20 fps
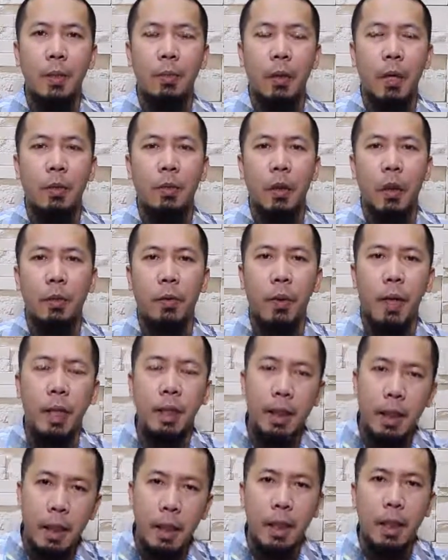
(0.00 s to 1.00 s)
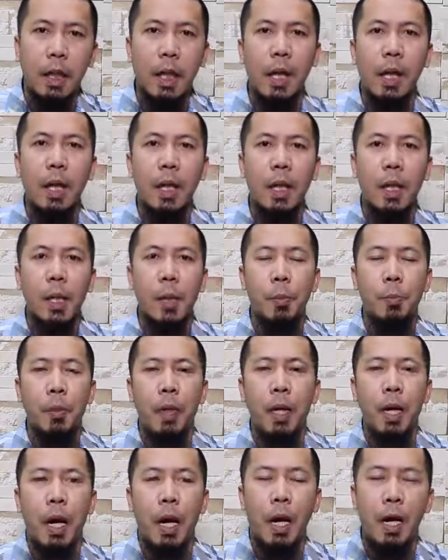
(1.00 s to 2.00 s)
magfa-fasting ka,
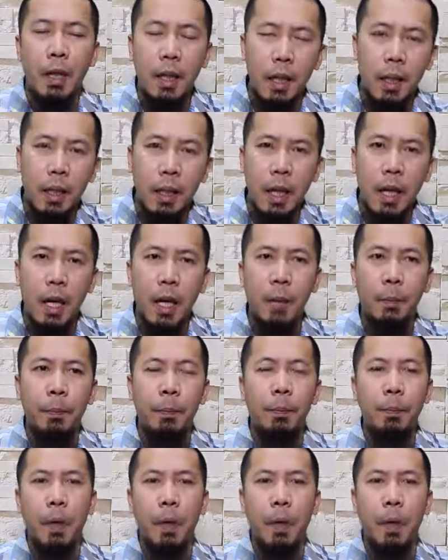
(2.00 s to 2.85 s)
mag-aaral ka,